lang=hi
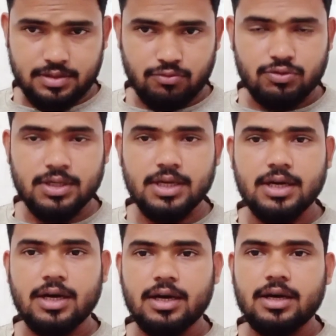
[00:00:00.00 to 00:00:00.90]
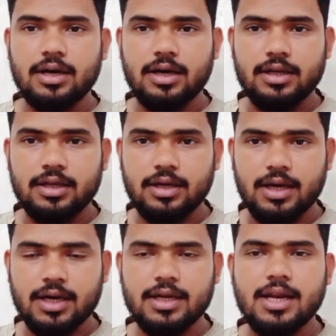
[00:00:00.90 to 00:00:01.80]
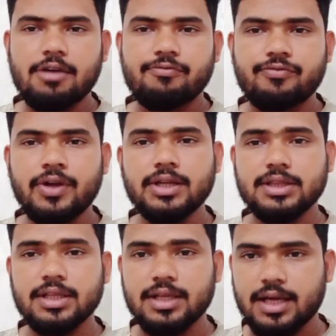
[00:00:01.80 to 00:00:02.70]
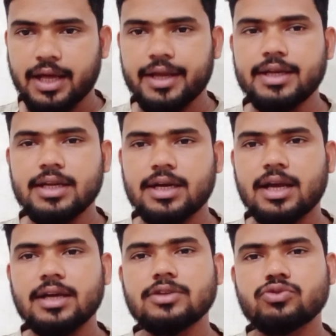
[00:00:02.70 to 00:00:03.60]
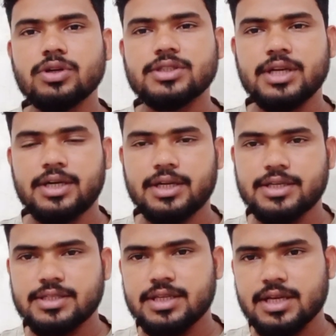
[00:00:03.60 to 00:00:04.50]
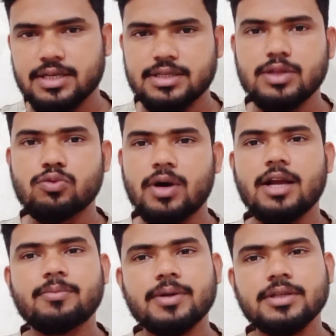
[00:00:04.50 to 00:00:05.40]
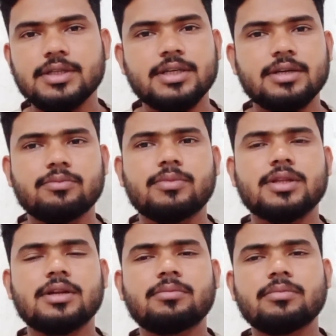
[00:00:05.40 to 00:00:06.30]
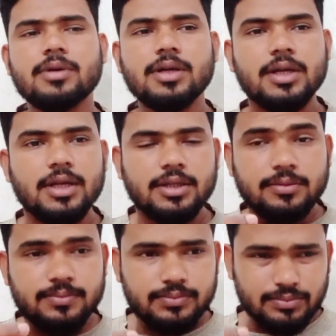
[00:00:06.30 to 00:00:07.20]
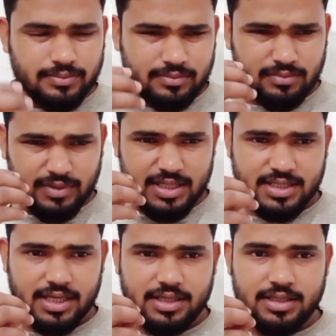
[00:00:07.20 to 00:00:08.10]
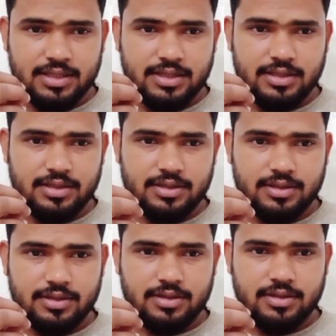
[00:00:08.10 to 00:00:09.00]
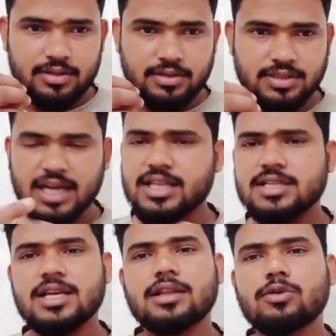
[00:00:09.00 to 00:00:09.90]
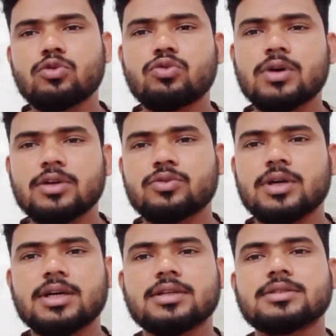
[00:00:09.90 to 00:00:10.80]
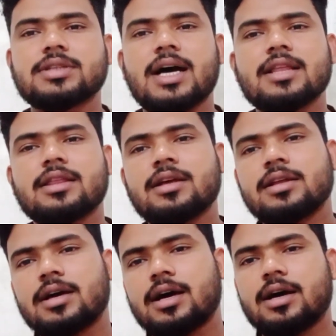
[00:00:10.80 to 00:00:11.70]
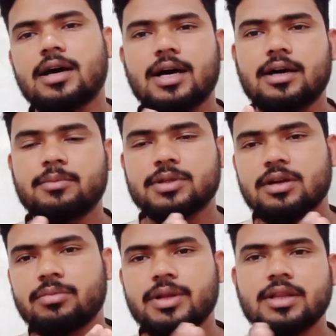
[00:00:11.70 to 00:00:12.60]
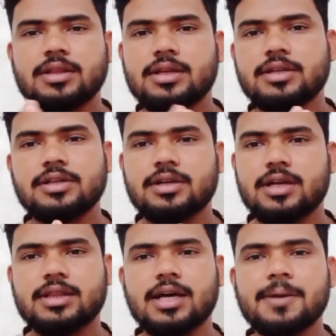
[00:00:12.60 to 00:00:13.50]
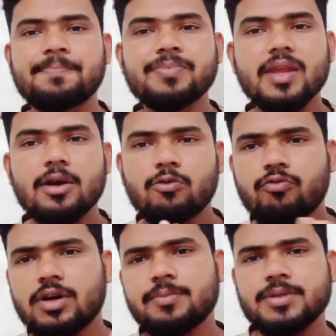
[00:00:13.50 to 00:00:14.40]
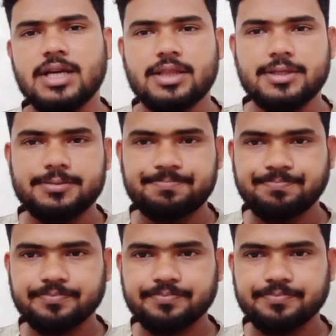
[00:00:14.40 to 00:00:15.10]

क्योंकि अगला व्यक्ति कहीं ना कहीं जो है सेट किसी न किसी दुकान पे सेट मतलब जैसा कि ज़्यादा से ज़्यादा लोगों का जो है जहाँ से मतलब लेन देन रहता है वहीं पे जाते हैं